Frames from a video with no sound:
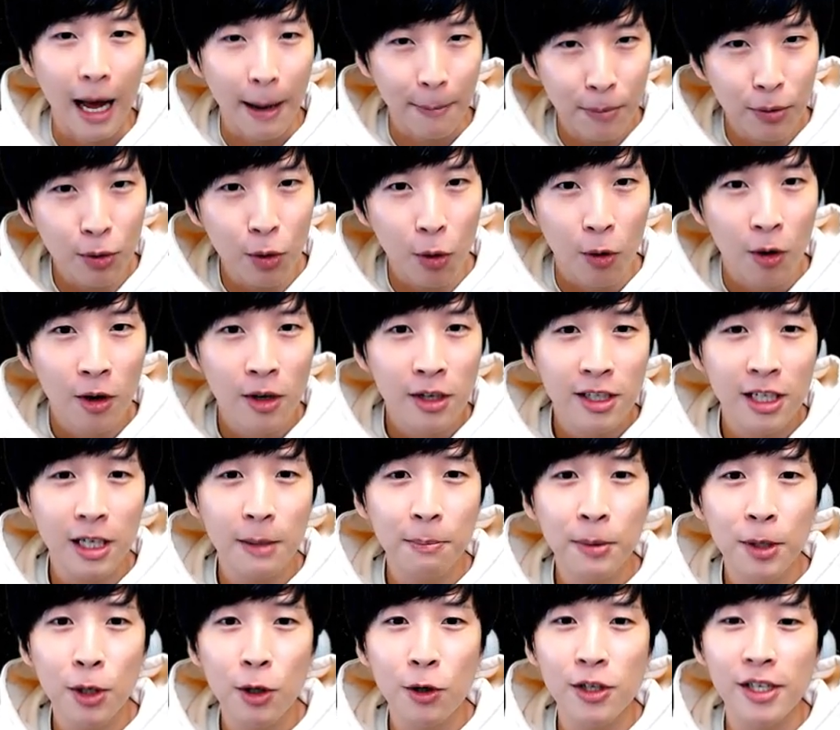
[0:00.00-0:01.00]
앞으로
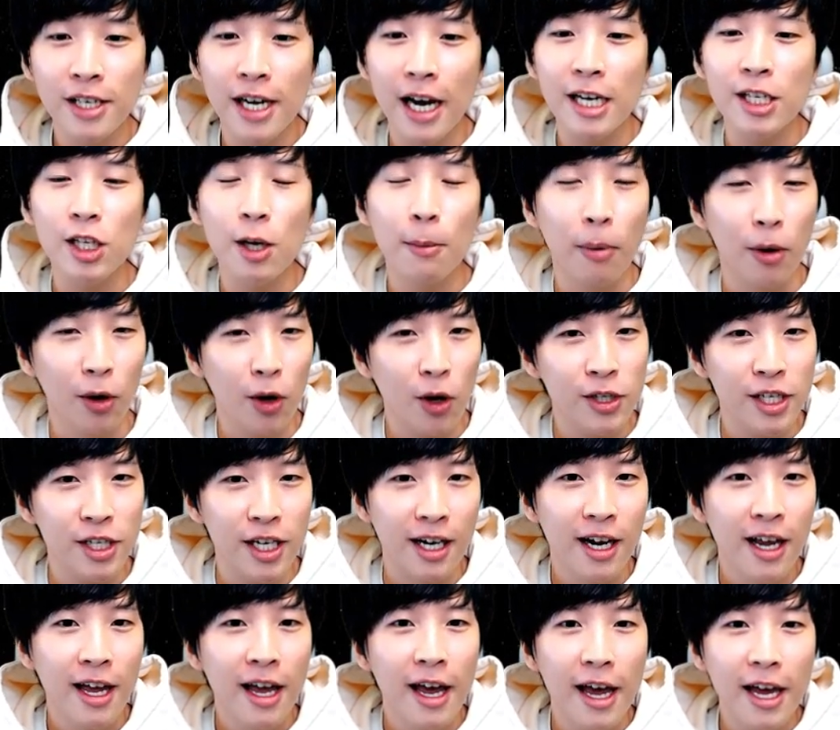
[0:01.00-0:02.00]
CPU 시장에서
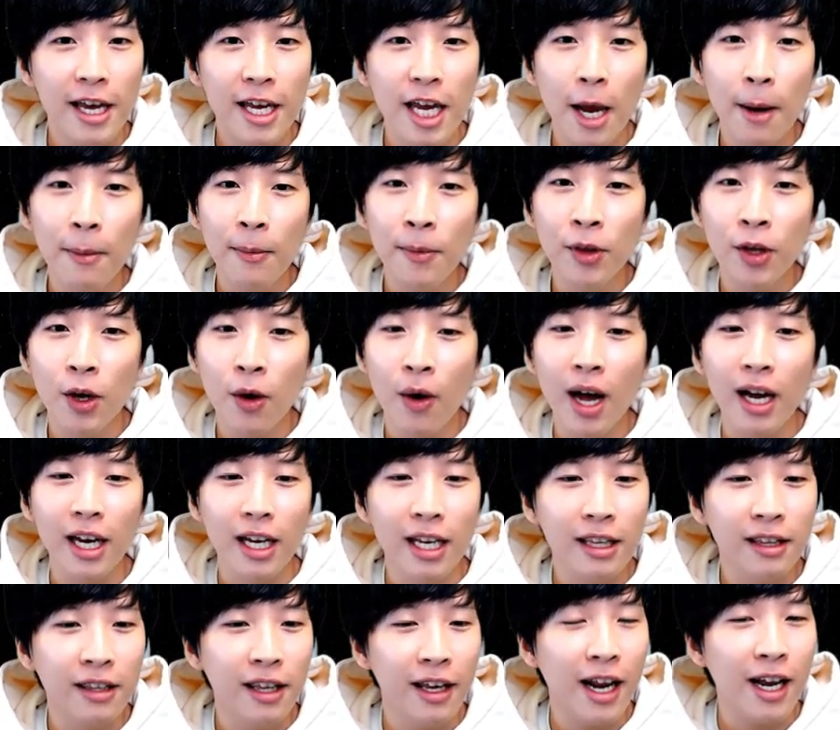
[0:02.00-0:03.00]
벌어질 AMD와
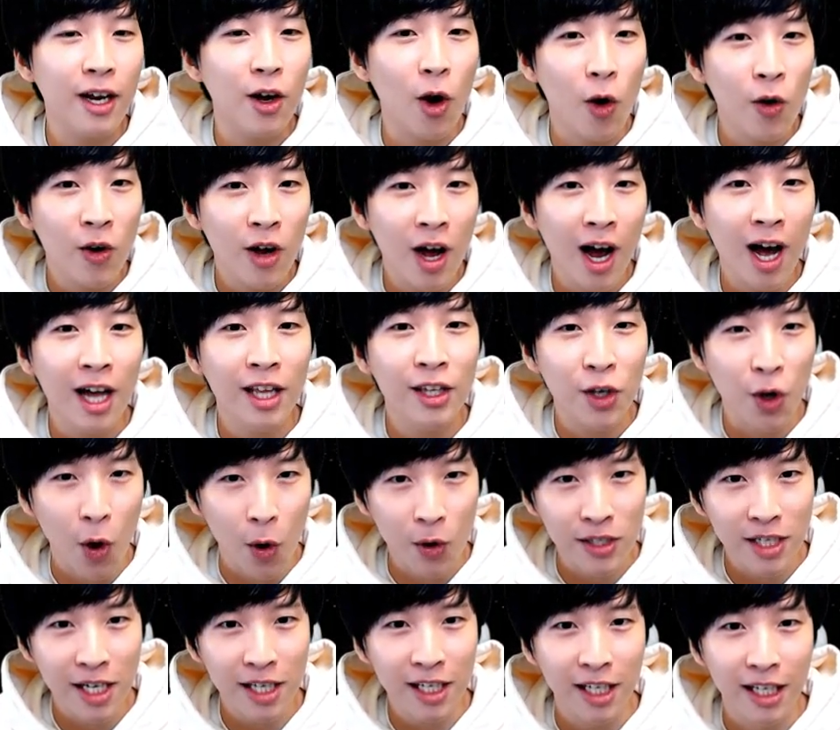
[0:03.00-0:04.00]
인텔의 건강한
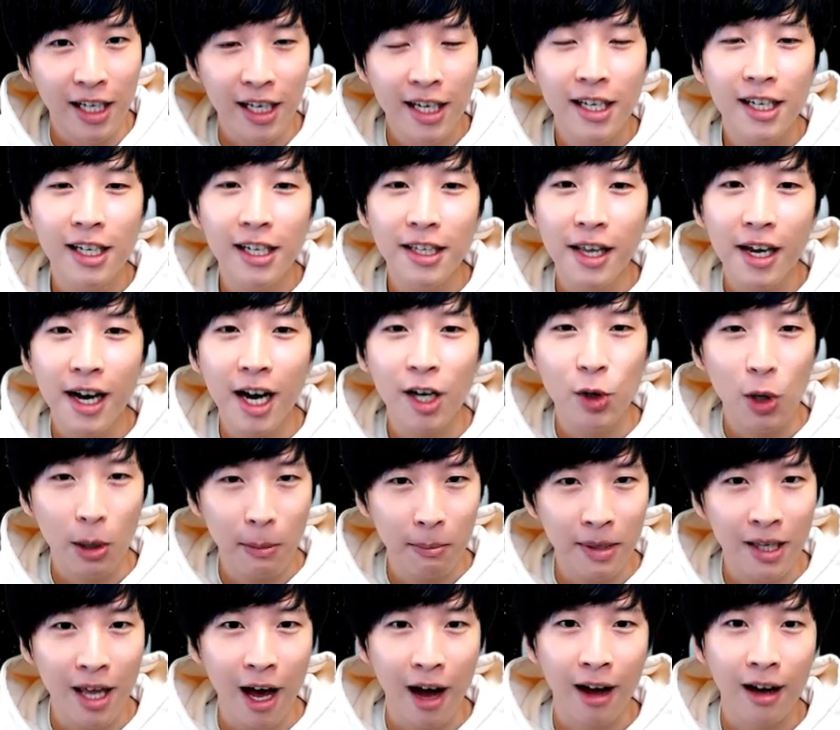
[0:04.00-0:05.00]
경쟁이 기대가
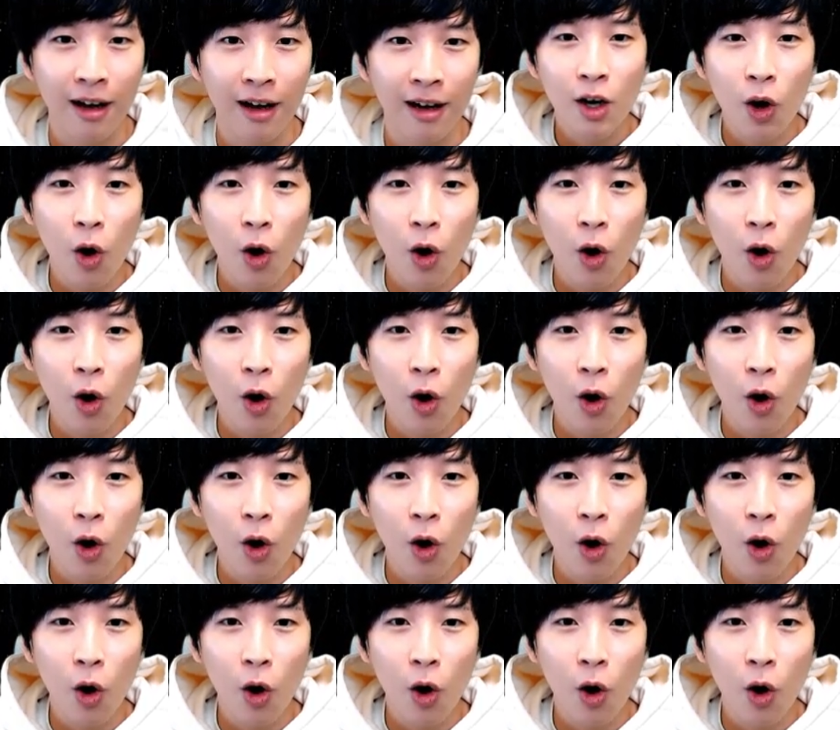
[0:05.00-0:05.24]
됩니다.